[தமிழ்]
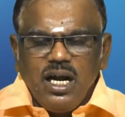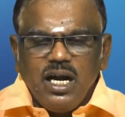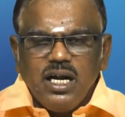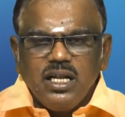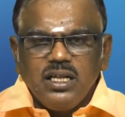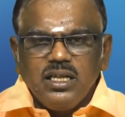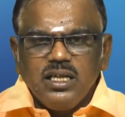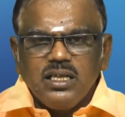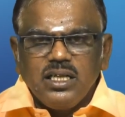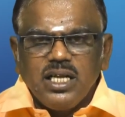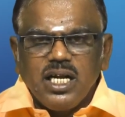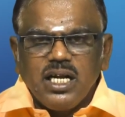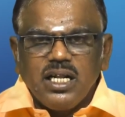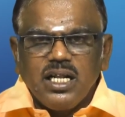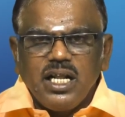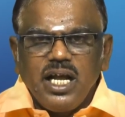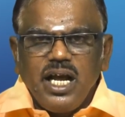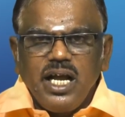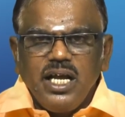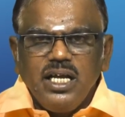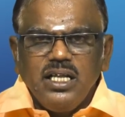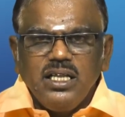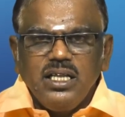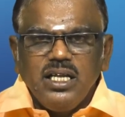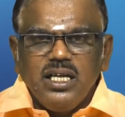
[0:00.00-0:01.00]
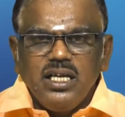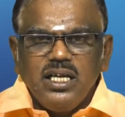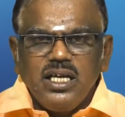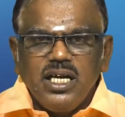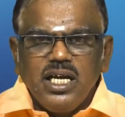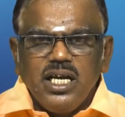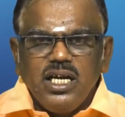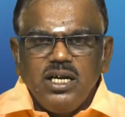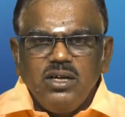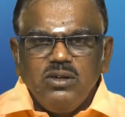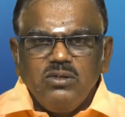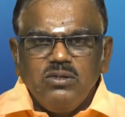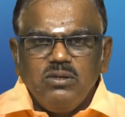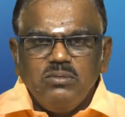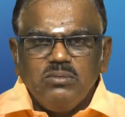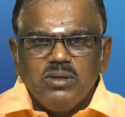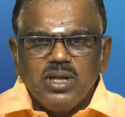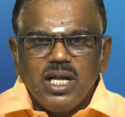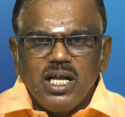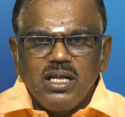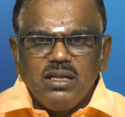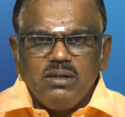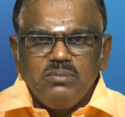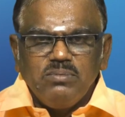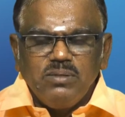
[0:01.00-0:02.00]
அடுத்து தனது ஐந்து ஏழு
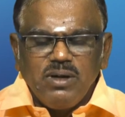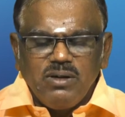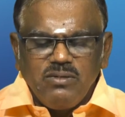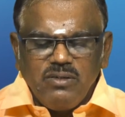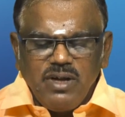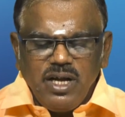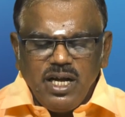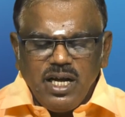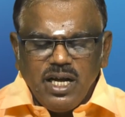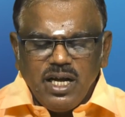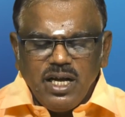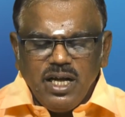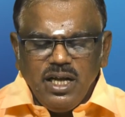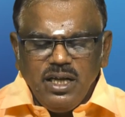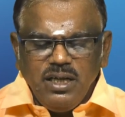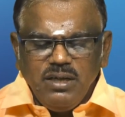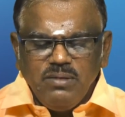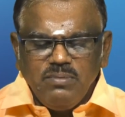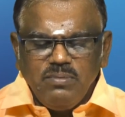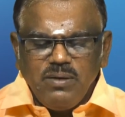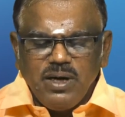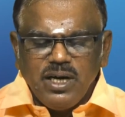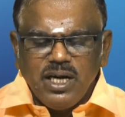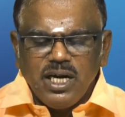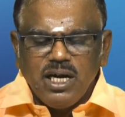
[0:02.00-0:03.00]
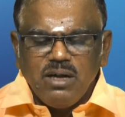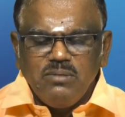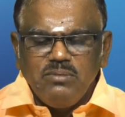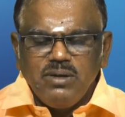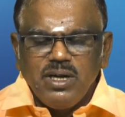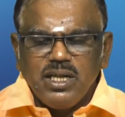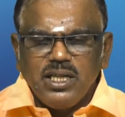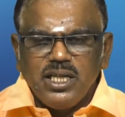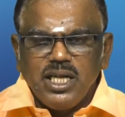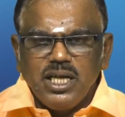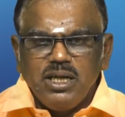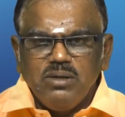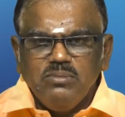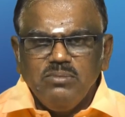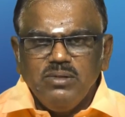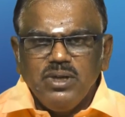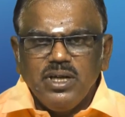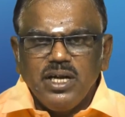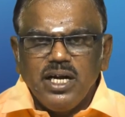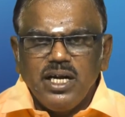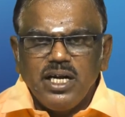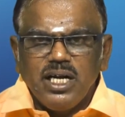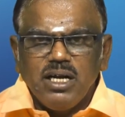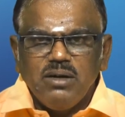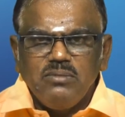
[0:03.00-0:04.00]
ஒன்பதாவது பார்வையாக பன்னெண்டாம் இடத்தையும்
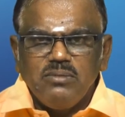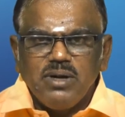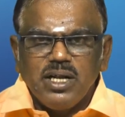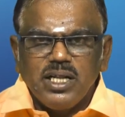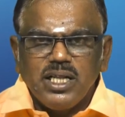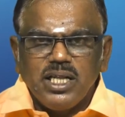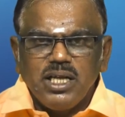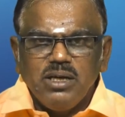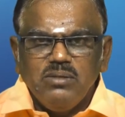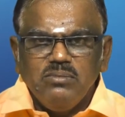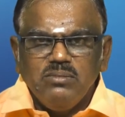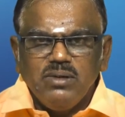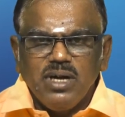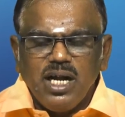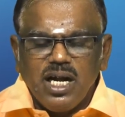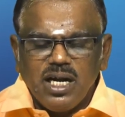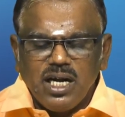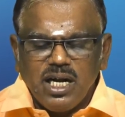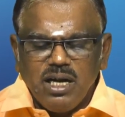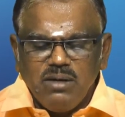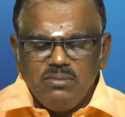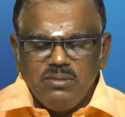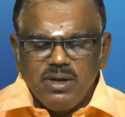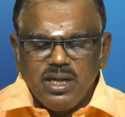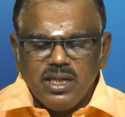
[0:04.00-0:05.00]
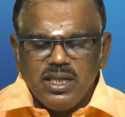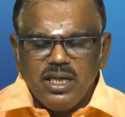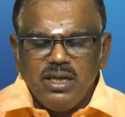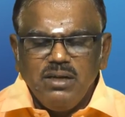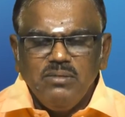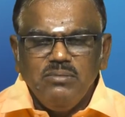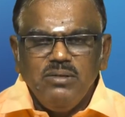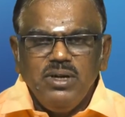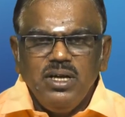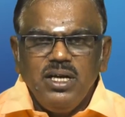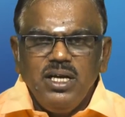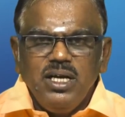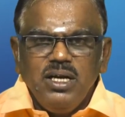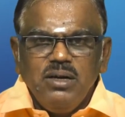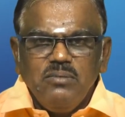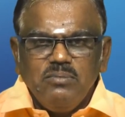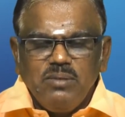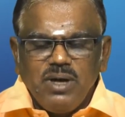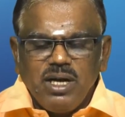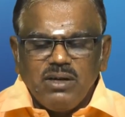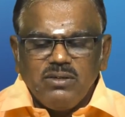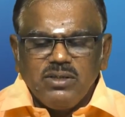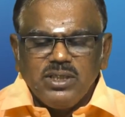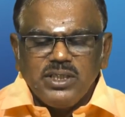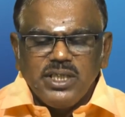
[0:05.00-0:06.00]
ரெண்டாம் இடத்தையும் நான்காம் இடத்தையும்
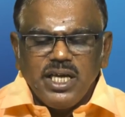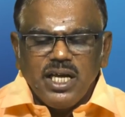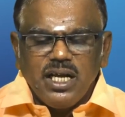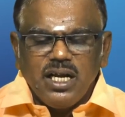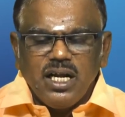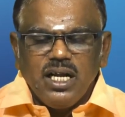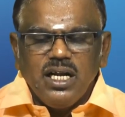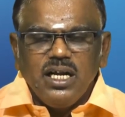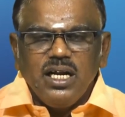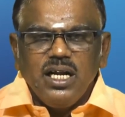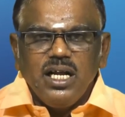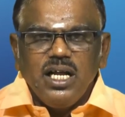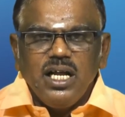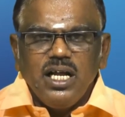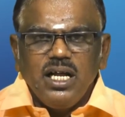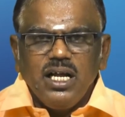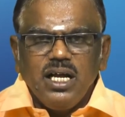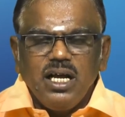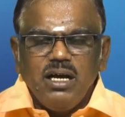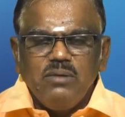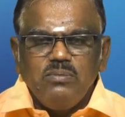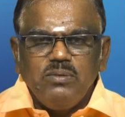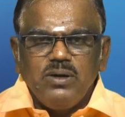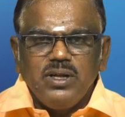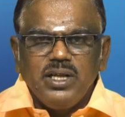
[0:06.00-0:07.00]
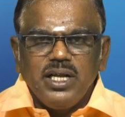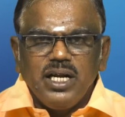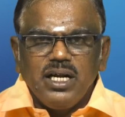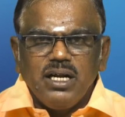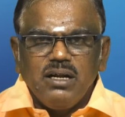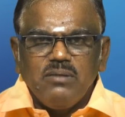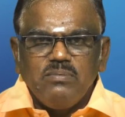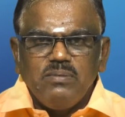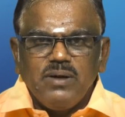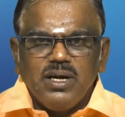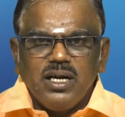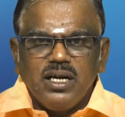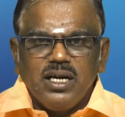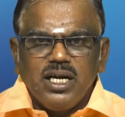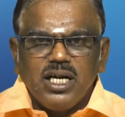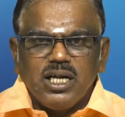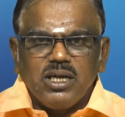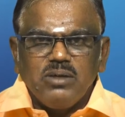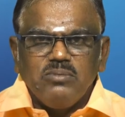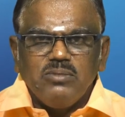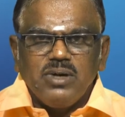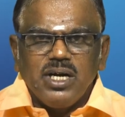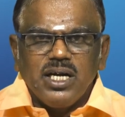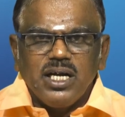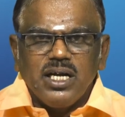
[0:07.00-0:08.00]
பார்வை செய்கிறார் அப்பொழுது என்ன பலன்
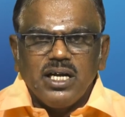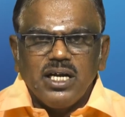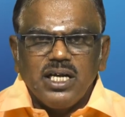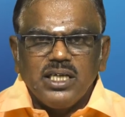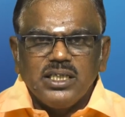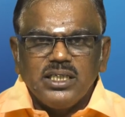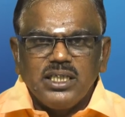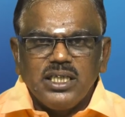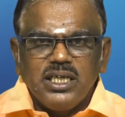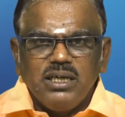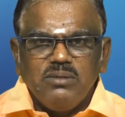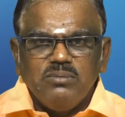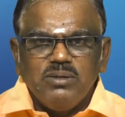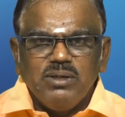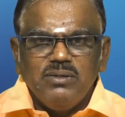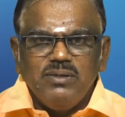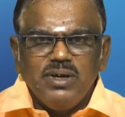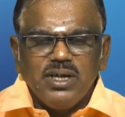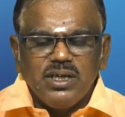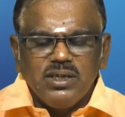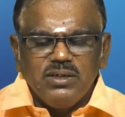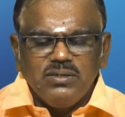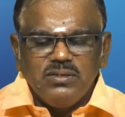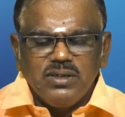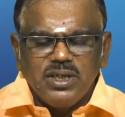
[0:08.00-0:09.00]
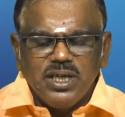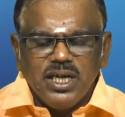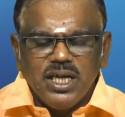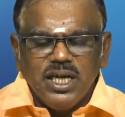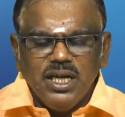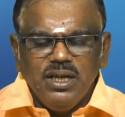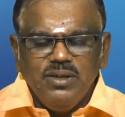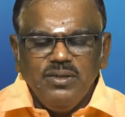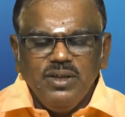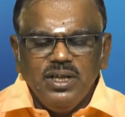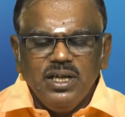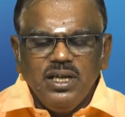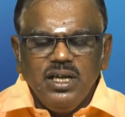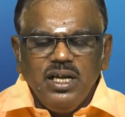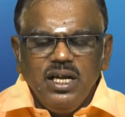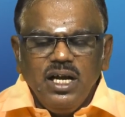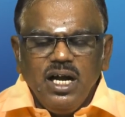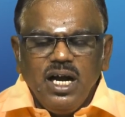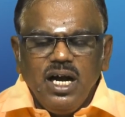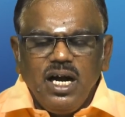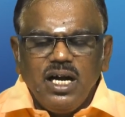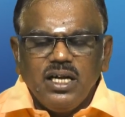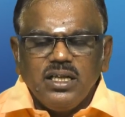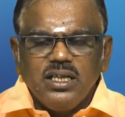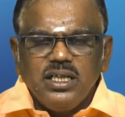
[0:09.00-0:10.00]
நடக்கும் கடகராசிக்கு என்பதை விளக்கம் கொடுக்குறேன்
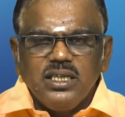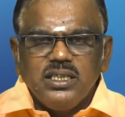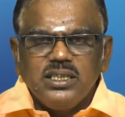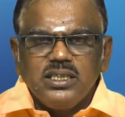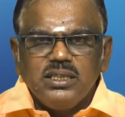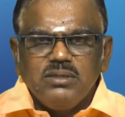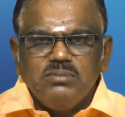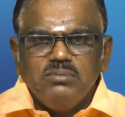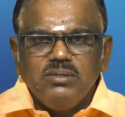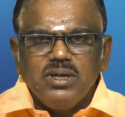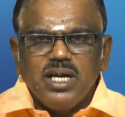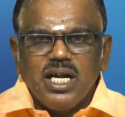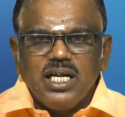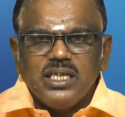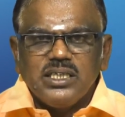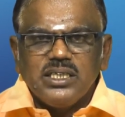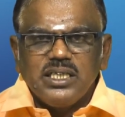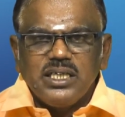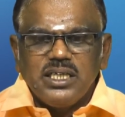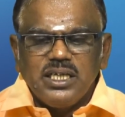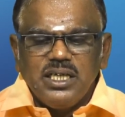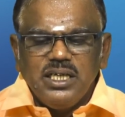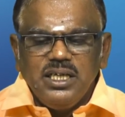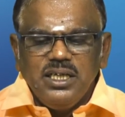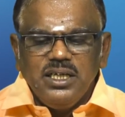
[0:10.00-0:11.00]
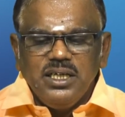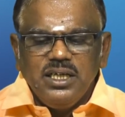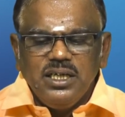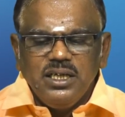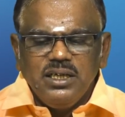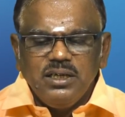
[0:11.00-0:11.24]
அடுத்தது சிம்மராசிக்கு